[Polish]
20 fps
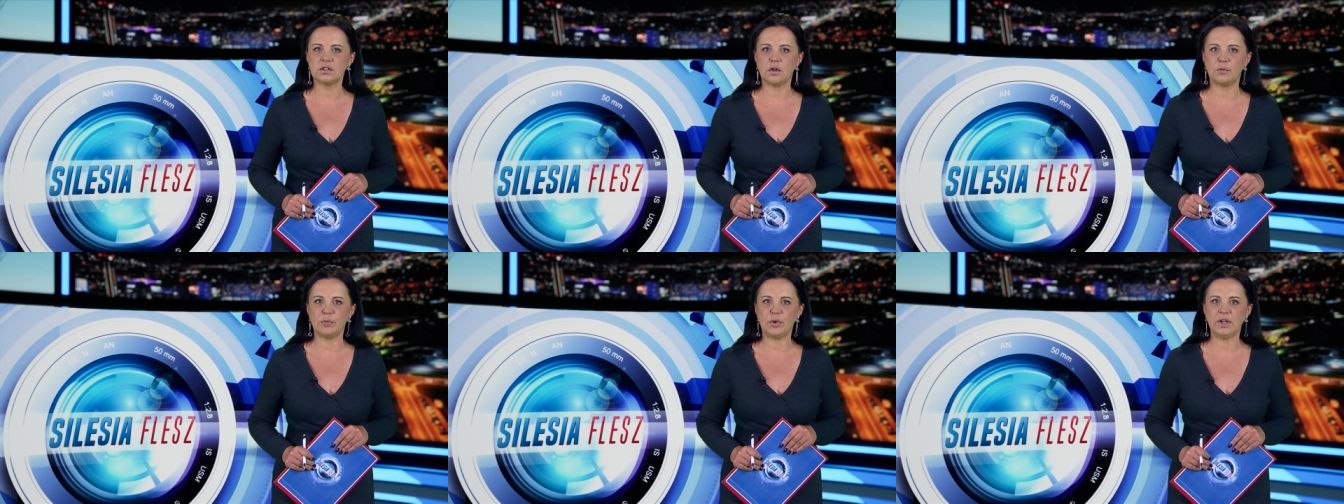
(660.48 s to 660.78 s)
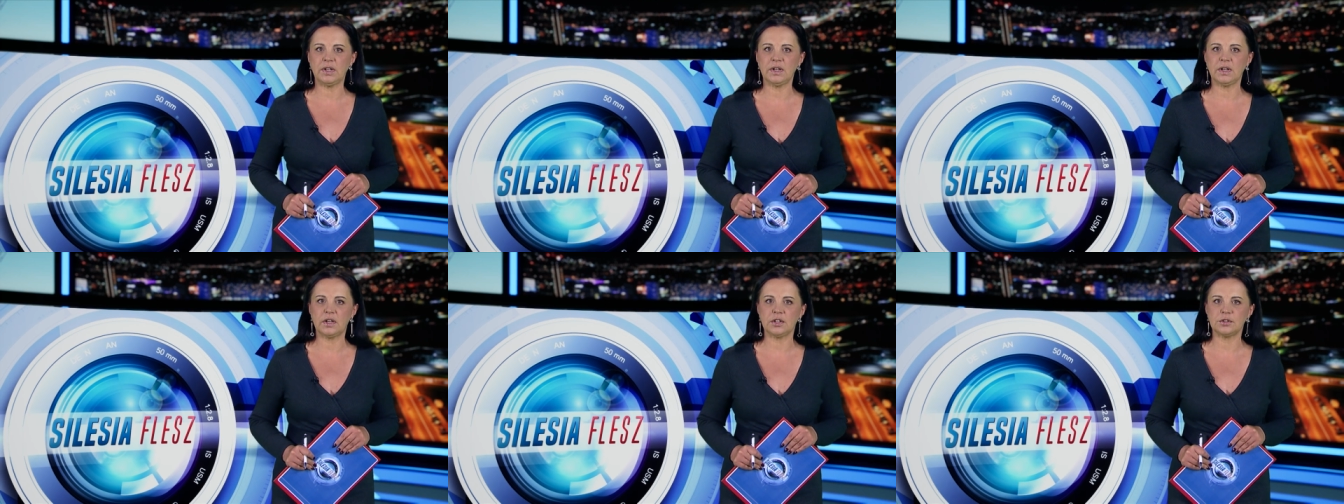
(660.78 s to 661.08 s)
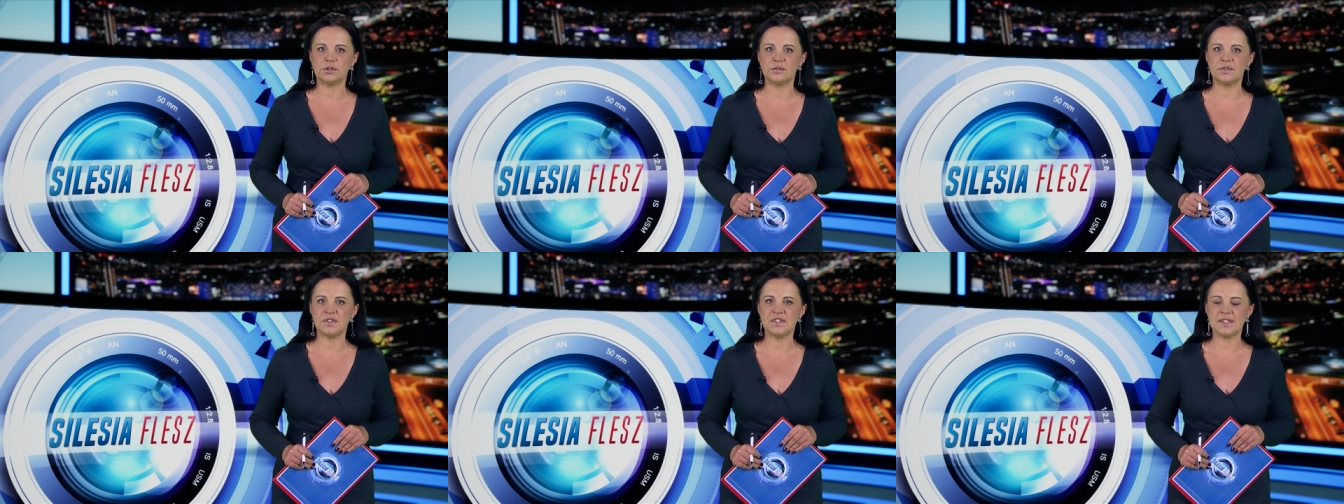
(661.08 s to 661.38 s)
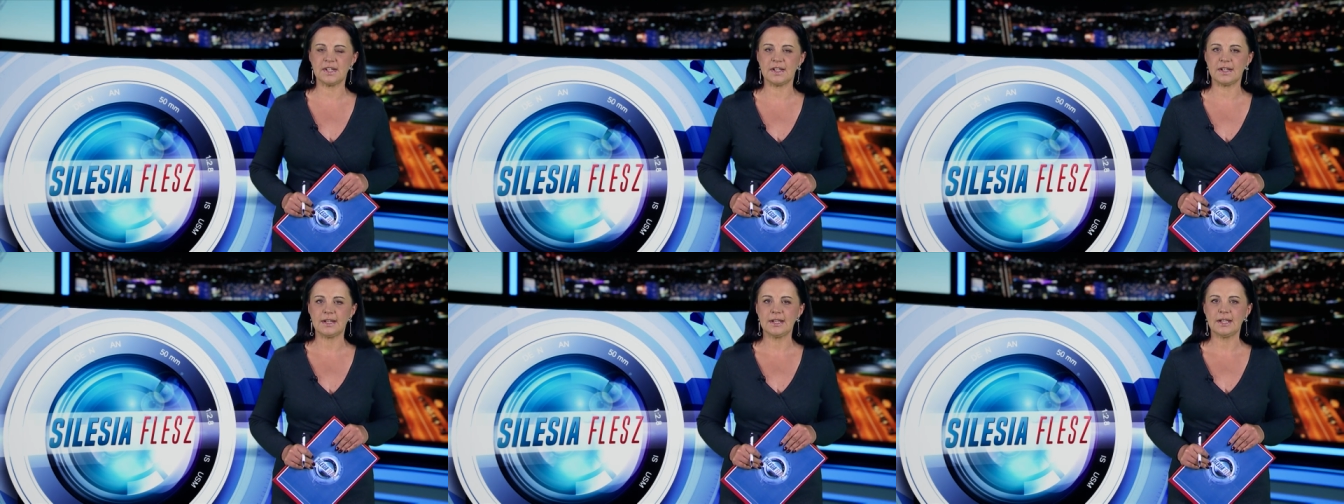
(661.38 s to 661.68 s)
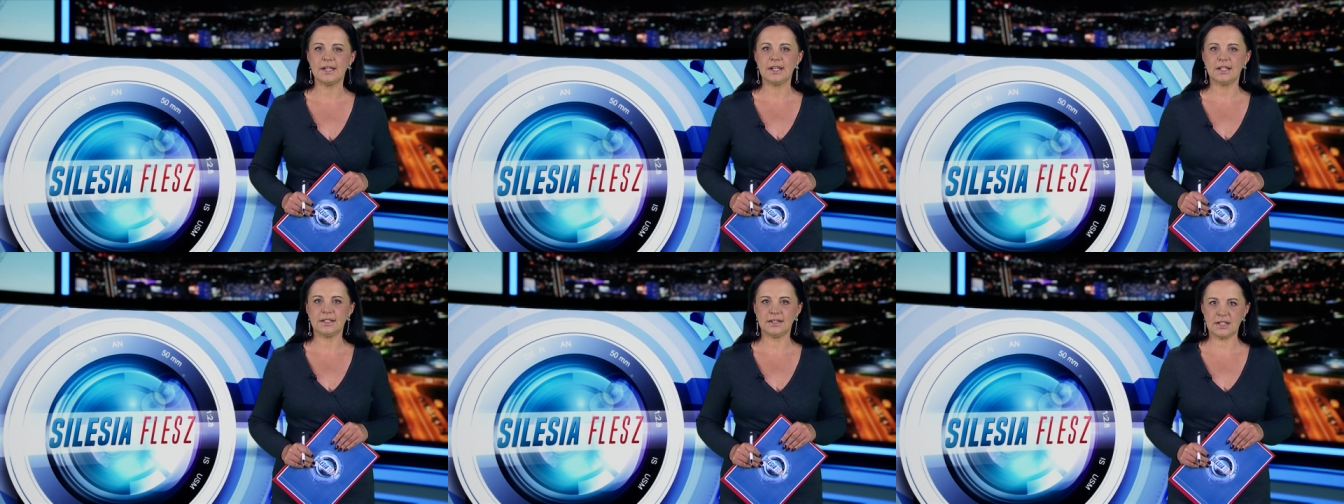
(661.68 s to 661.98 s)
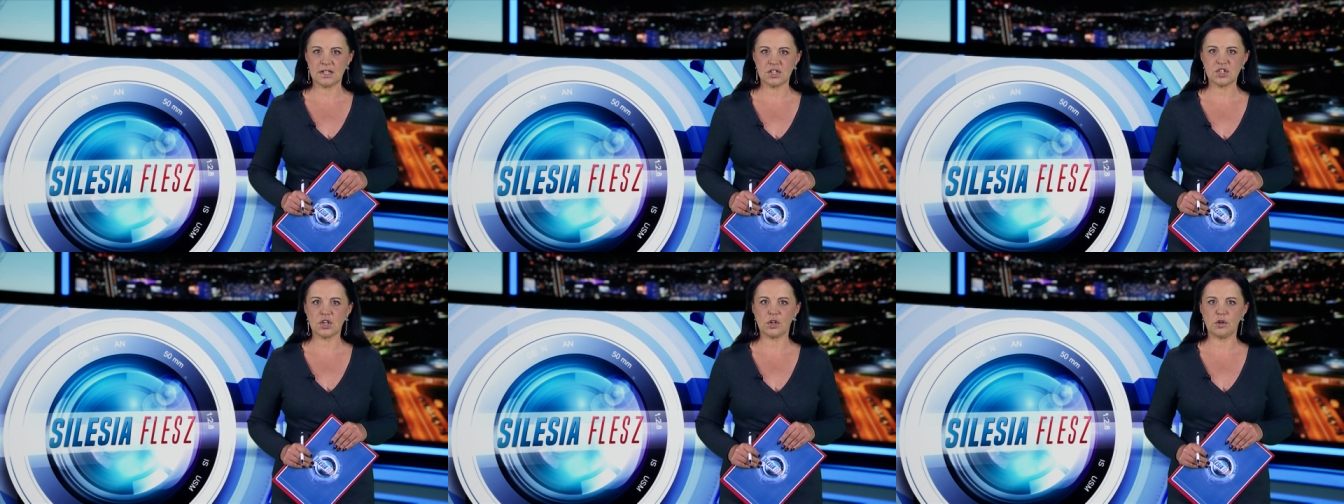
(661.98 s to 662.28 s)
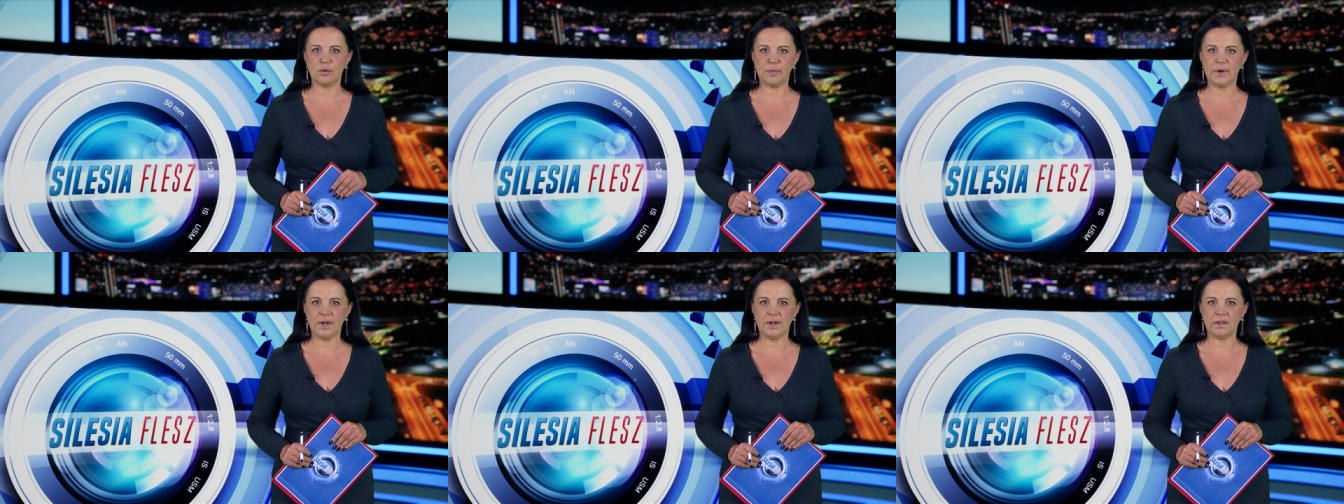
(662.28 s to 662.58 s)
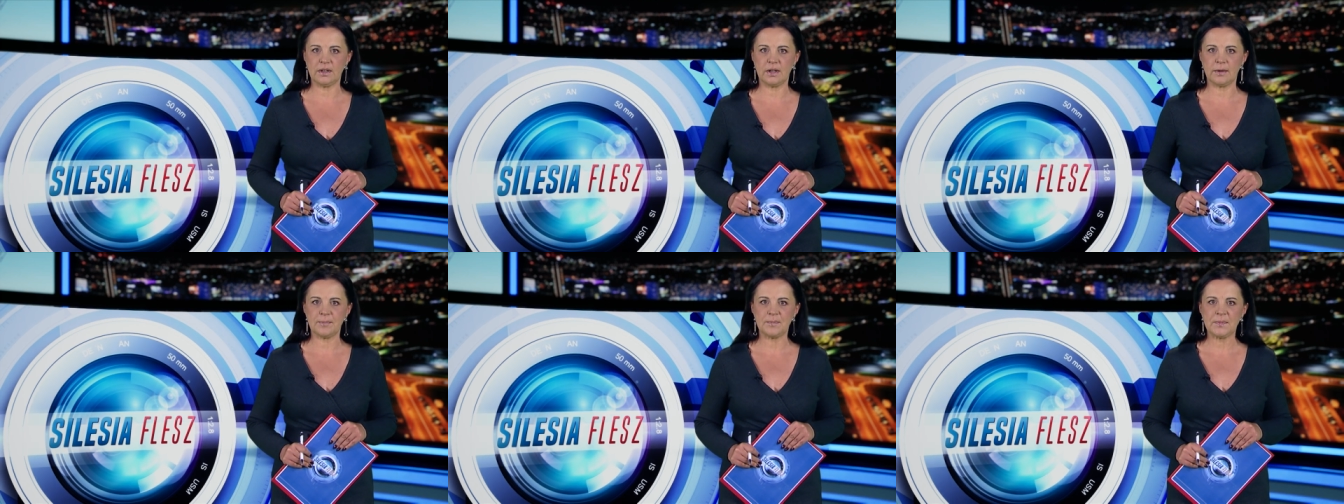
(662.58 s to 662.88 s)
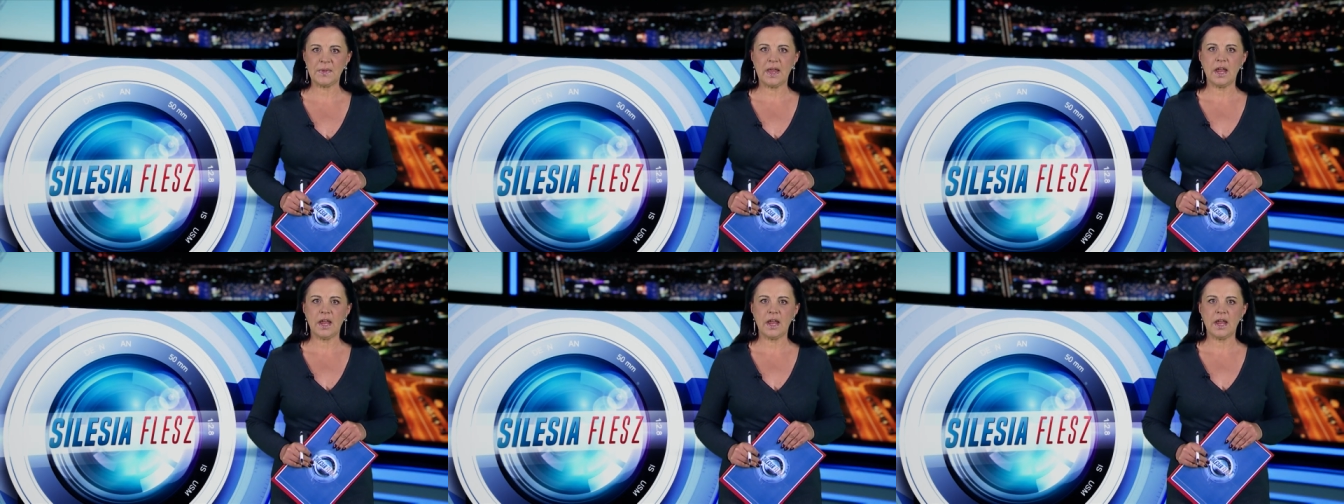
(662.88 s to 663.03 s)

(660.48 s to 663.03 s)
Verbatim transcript: kopalni Katowice, nasza kopalnia.